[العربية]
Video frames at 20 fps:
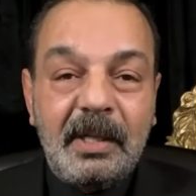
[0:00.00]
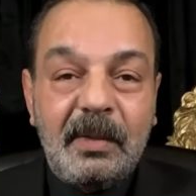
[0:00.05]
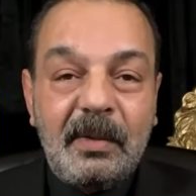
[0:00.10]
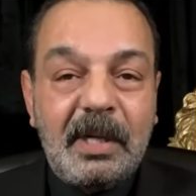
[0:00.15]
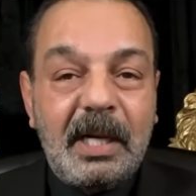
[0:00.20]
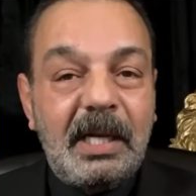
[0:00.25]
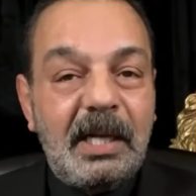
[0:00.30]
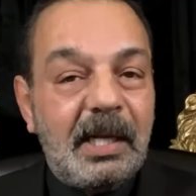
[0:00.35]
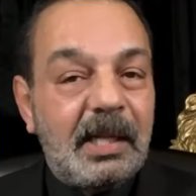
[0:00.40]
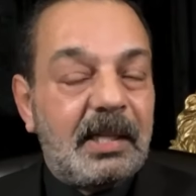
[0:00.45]

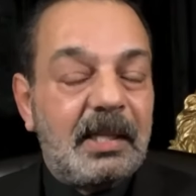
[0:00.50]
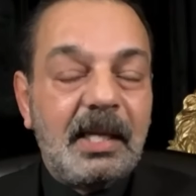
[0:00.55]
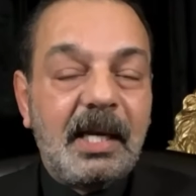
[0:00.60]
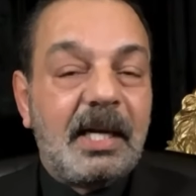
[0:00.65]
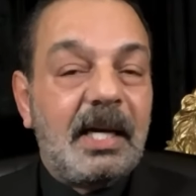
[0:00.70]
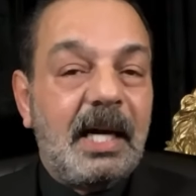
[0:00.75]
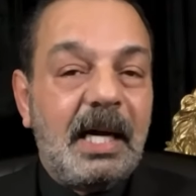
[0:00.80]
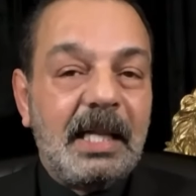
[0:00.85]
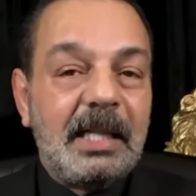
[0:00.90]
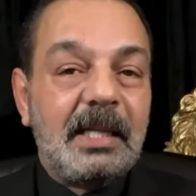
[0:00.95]
وقالت
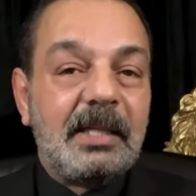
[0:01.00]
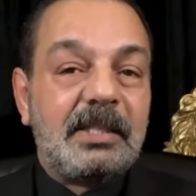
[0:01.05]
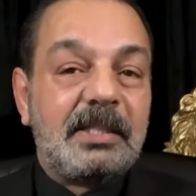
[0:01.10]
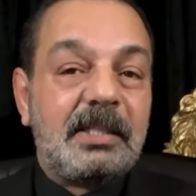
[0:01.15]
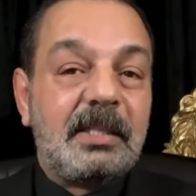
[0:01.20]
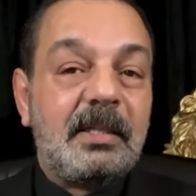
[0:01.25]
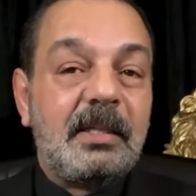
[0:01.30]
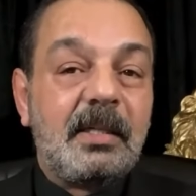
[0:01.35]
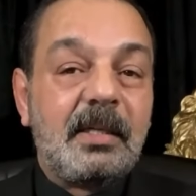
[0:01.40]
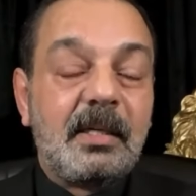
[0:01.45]
لك هذا
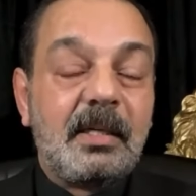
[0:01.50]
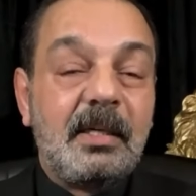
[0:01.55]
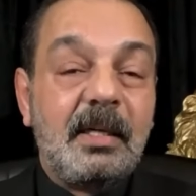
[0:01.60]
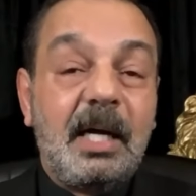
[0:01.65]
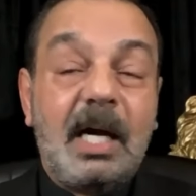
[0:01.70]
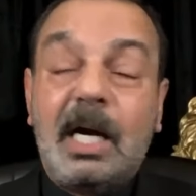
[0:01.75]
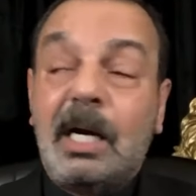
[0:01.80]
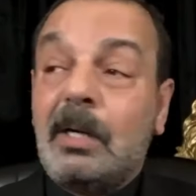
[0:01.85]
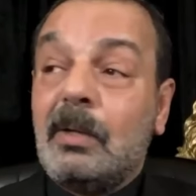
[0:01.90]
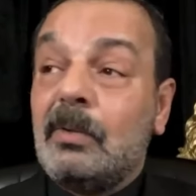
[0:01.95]
السر
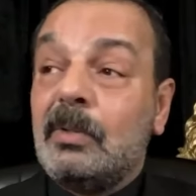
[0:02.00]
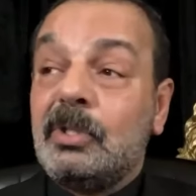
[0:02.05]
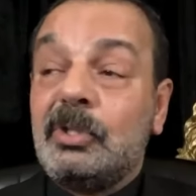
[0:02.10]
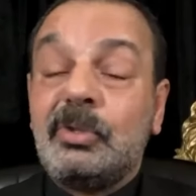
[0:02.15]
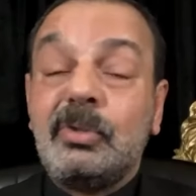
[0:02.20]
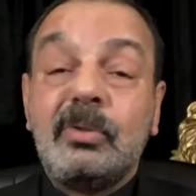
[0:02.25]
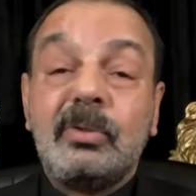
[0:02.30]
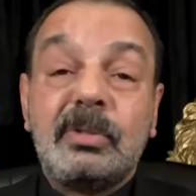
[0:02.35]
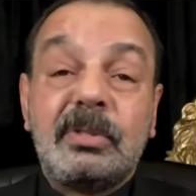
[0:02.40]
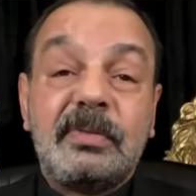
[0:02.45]
او
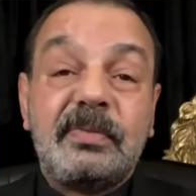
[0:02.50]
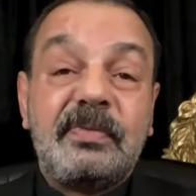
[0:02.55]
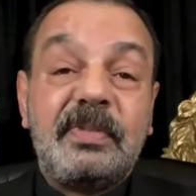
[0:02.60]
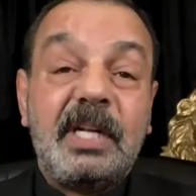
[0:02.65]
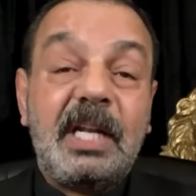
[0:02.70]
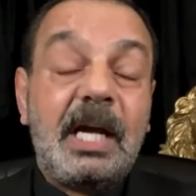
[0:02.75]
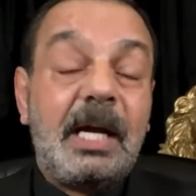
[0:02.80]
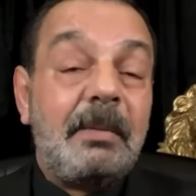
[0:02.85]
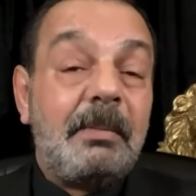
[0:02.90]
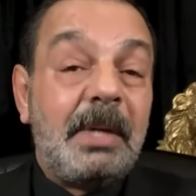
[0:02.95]
يجوز
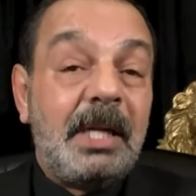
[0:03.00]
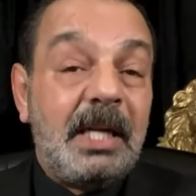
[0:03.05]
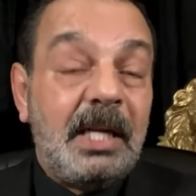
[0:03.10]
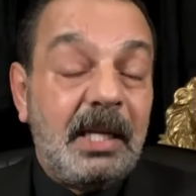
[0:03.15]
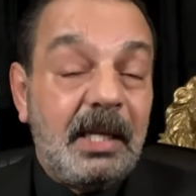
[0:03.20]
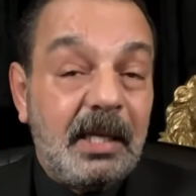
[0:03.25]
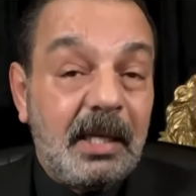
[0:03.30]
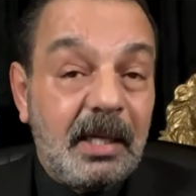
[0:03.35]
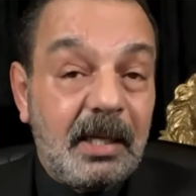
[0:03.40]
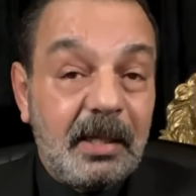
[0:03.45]
في
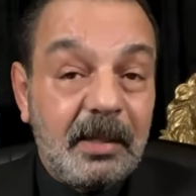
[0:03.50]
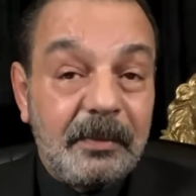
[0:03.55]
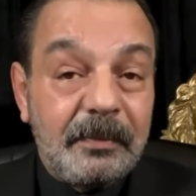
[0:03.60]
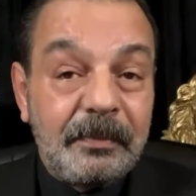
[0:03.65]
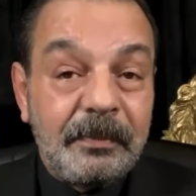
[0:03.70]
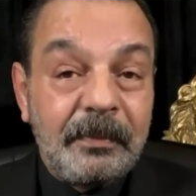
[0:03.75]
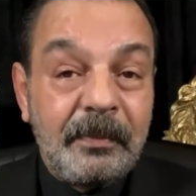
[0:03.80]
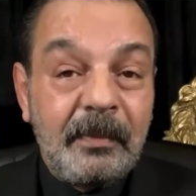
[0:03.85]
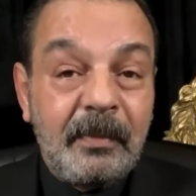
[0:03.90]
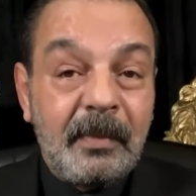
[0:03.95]
العمليه
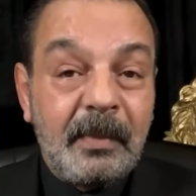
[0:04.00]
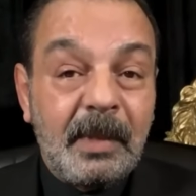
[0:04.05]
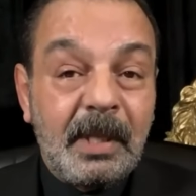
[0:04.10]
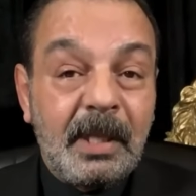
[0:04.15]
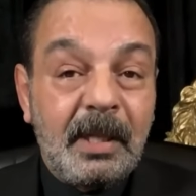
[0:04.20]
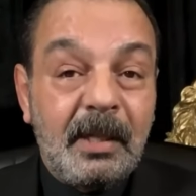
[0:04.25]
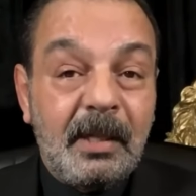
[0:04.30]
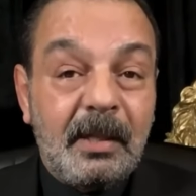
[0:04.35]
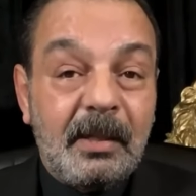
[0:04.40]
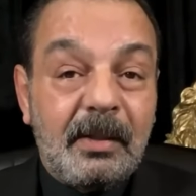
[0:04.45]

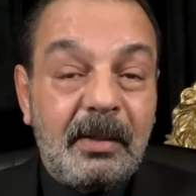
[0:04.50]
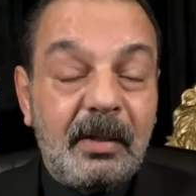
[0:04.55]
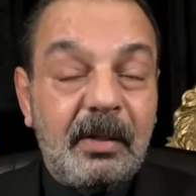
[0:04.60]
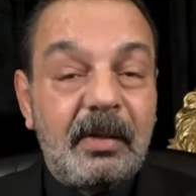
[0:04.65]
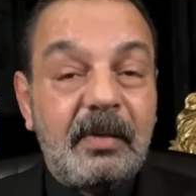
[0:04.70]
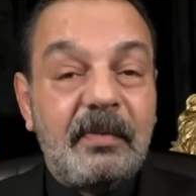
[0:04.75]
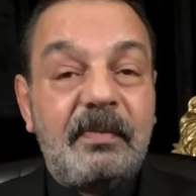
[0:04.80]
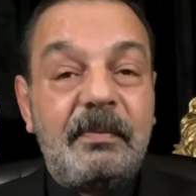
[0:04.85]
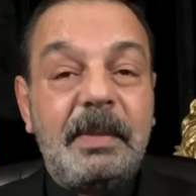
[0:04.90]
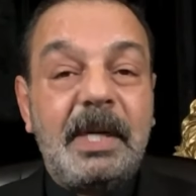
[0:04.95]

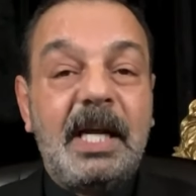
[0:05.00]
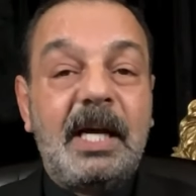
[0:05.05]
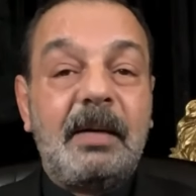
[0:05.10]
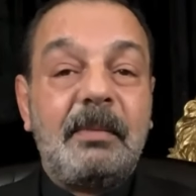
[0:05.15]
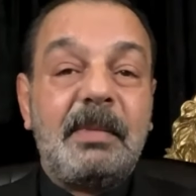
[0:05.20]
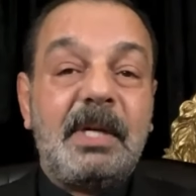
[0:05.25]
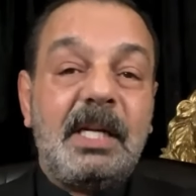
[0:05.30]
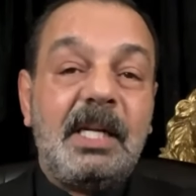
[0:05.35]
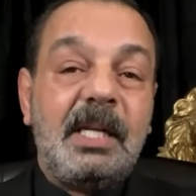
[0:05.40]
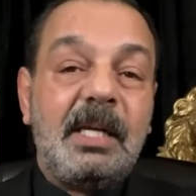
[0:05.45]
تعرف
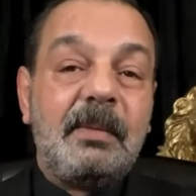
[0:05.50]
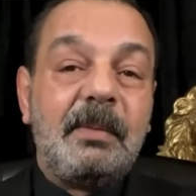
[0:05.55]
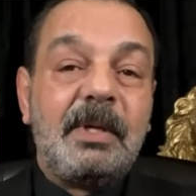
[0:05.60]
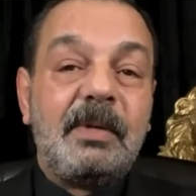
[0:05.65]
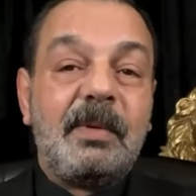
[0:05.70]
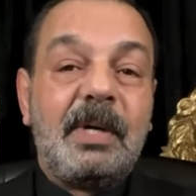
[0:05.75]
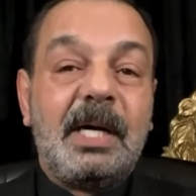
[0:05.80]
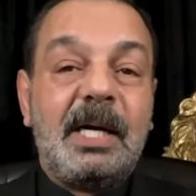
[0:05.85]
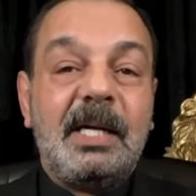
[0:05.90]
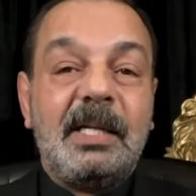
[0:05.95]
بالعمليه من
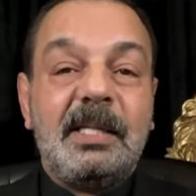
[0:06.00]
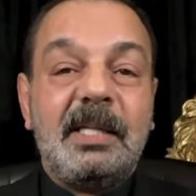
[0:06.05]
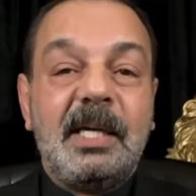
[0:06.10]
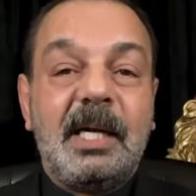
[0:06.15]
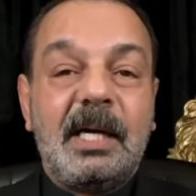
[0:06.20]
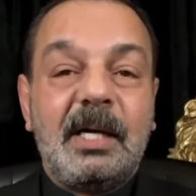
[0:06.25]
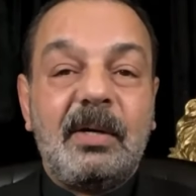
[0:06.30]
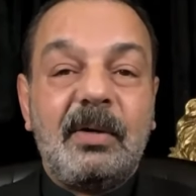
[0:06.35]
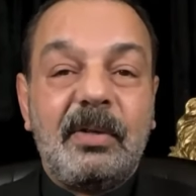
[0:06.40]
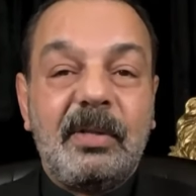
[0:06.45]
واحد
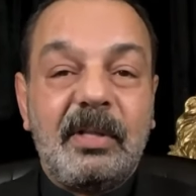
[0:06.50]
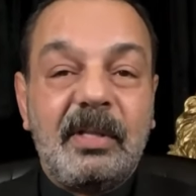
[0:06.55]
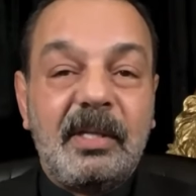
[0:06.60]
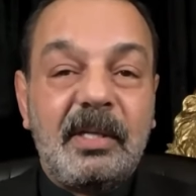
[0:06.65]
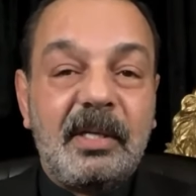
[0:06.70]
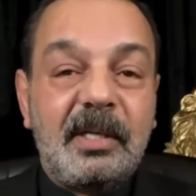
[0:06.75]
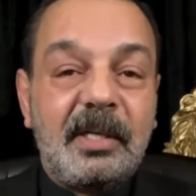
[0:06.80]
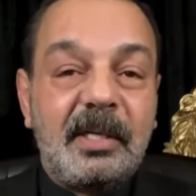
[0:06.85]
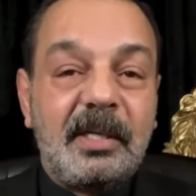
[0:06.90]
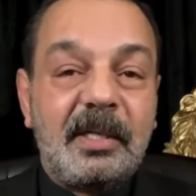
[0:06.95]
ياخذ
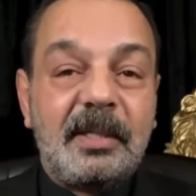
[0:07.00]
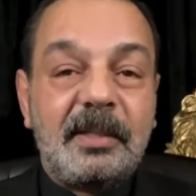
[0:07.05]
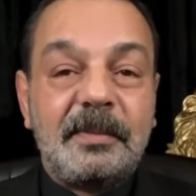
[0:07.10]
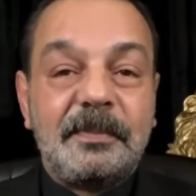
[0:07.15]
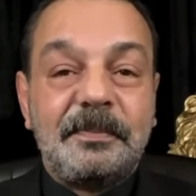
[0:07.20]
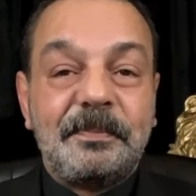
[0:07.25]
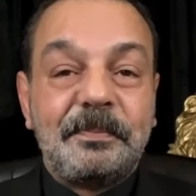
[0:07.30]
آه،